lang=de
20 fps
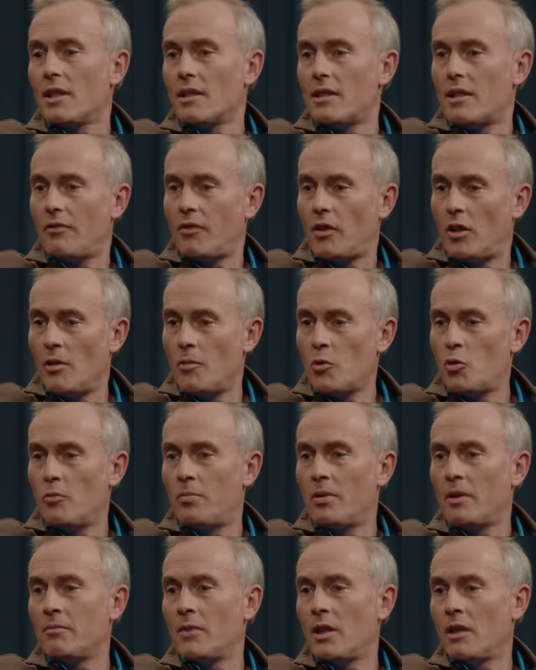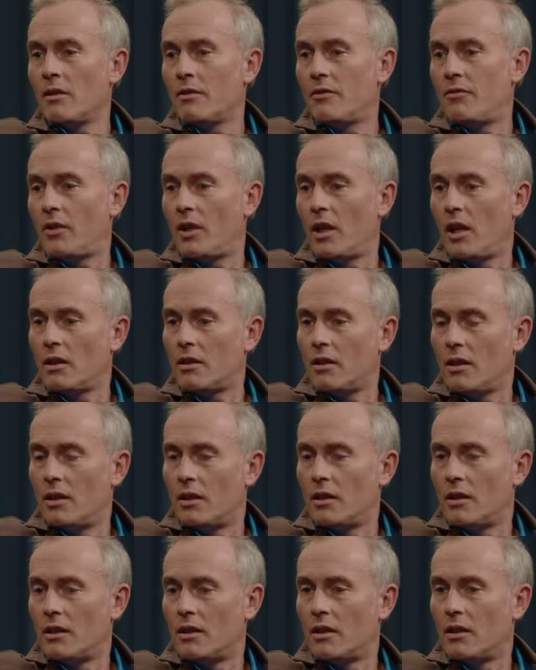dass die Frau im Supermarkt fragt, äh,
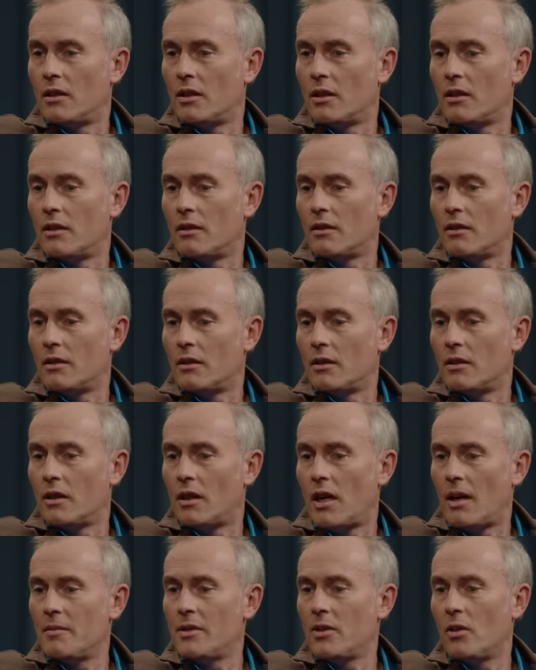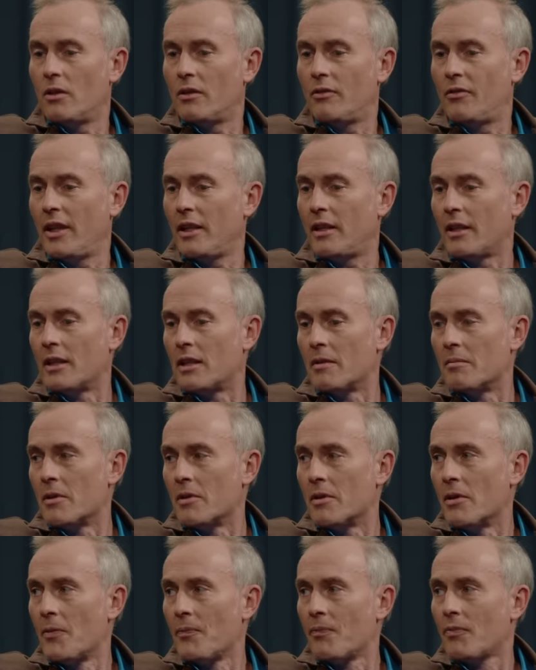äh, haben Sie auch
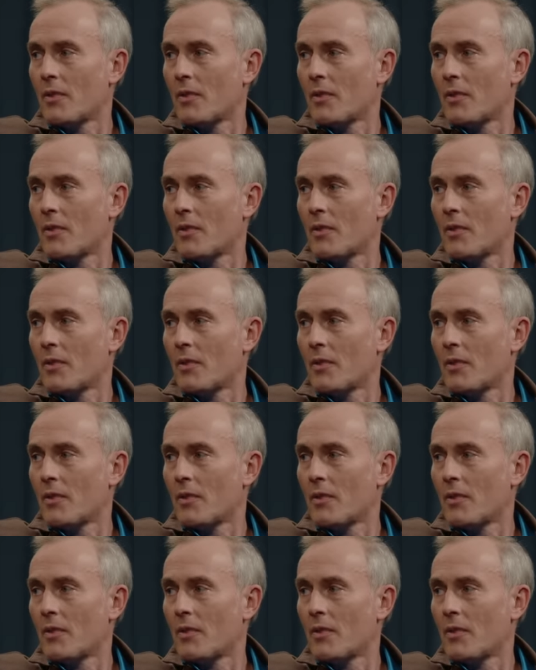Fettarme?